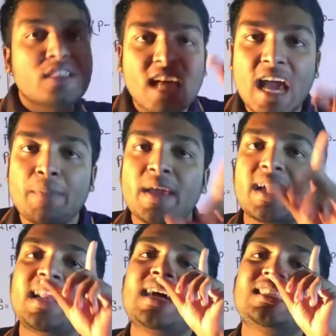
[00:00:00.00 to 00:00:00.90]
অতএব
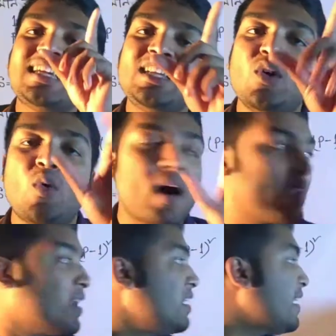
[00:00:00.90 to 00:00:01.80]
এখানে আছে একটি
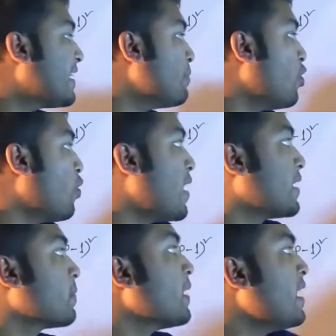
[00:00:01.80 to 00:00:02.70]
ওয়ান লিখলাম ওয়ান